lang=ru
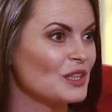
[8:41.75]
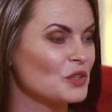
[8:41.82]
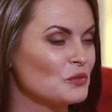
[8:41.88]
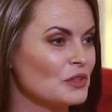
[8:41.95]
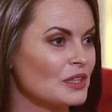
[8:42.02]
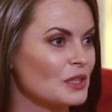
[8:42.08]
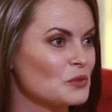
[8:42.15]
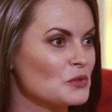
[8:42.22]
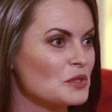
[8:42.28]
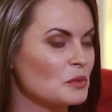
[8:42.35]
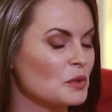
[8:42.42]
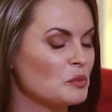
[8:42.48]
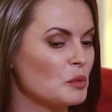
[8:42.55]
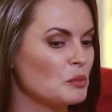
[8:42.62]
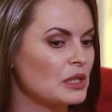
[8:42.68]
о любви к людям,
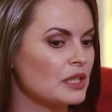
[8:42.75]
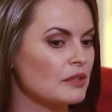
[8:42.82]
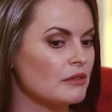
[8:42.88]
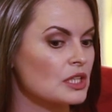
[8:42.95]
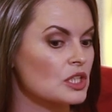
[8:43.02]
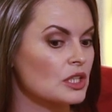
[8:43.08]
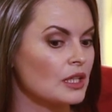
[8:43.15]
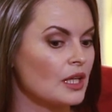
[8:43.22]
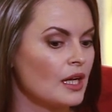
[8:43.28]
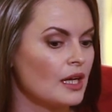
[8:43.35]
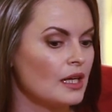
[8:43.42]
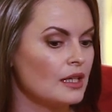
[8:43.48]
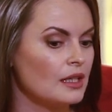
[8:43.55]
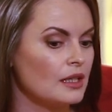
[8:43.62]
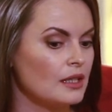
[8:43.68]
к публике вашей.
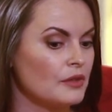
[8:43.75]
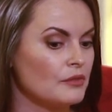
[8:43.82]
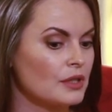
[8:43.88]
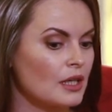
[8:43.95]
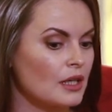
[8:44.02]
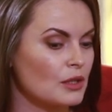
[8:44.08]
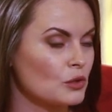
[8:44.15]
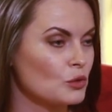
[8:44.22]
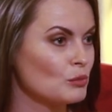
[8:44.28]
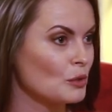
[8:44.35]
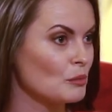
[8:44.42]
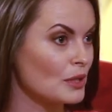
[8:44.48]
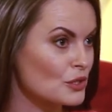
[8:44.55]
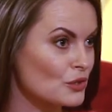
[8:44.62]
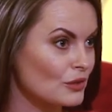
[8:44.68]
А, вы, как любой
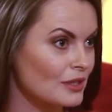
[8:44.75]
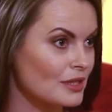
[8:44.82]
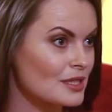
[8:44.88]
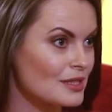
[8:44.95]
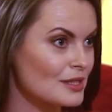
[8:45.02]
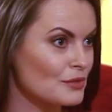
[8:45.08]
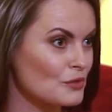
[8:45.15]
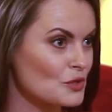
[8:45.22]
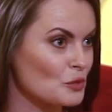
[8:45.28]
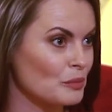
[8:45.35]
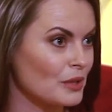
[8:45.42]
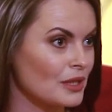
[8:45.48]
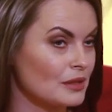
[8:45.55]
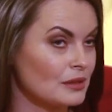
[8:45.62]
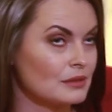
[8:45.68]
большой артист,
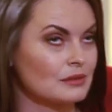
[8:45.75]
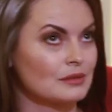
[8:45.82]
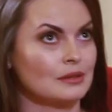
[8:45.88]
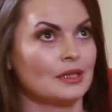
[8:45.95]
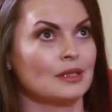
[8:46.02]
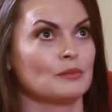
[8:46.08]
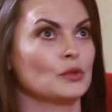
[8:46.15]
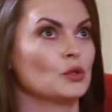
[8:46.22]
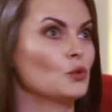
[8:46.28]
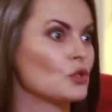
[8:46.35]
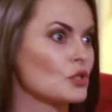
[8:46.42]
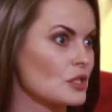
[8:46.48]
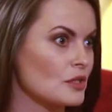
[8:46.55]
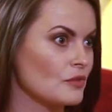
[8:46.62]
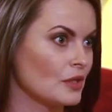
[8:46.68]
выступали на
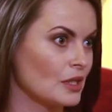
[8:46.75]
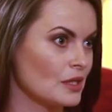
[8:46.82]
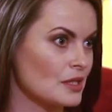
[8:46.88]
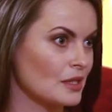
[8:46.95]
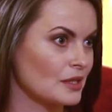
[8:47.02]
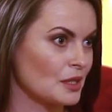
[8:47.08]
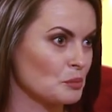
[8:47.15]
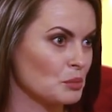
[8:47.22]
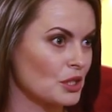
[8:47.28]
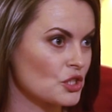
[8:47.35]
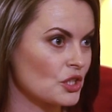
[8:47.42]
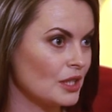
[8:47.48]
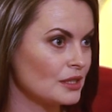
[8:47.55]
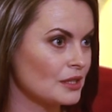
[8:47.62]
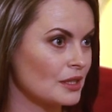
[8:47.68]
множестве концертных
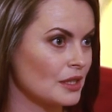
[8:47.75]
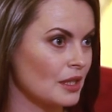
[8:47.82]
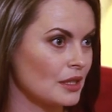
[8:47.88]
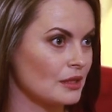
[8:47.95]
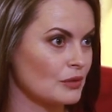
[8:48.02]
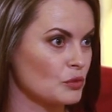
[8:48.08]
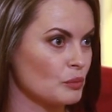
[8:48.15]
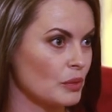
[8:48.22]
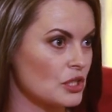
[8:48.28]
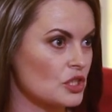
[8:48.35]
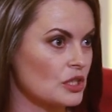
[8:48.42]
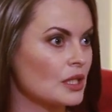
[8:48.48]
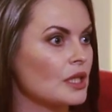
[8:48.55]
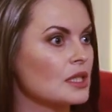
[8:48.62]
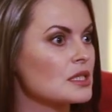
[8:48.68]
площадок, угу. как вот
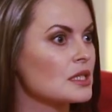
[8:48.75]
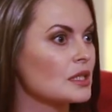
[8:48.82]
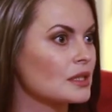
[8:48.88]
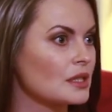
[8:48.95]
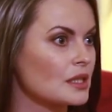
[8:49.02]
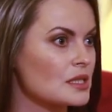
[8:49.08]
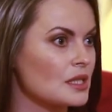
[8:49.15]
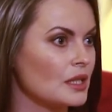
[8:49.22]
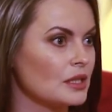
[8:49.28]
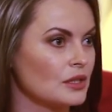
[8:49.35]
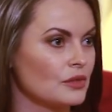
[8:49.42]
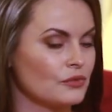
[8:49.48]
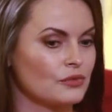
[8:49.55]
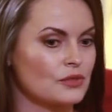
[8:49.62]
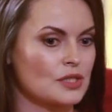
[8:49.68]
больших концертных залов, да.